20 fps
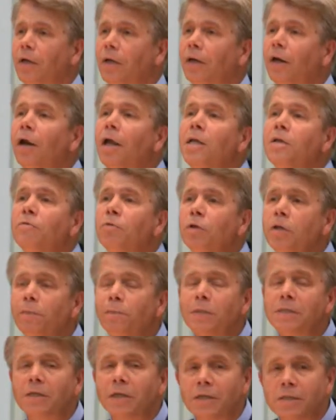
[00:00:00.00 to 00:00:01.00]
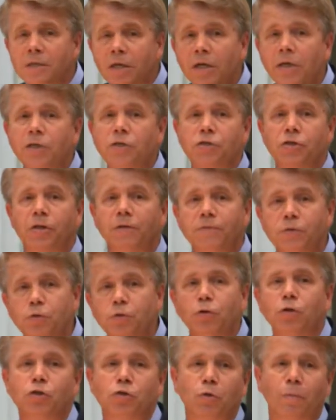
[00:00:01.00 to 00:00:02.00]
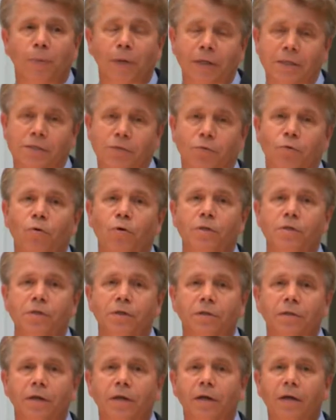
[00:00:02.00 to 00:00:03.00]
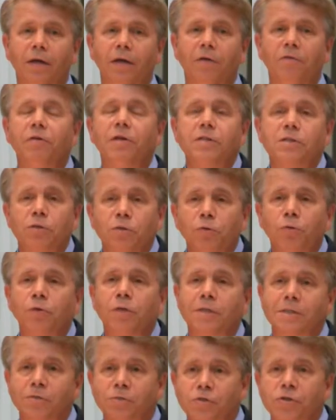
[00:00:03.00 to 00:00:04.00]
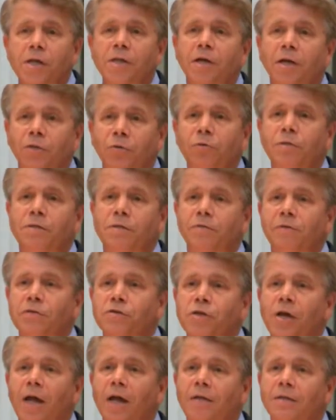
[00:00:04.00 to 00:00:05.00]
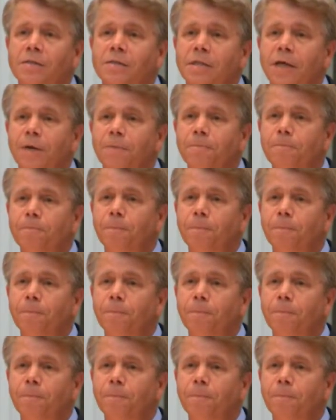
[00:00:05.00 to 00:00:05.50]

Для Него не безразлично все, что происходит, весь труд и служение, которое совершается.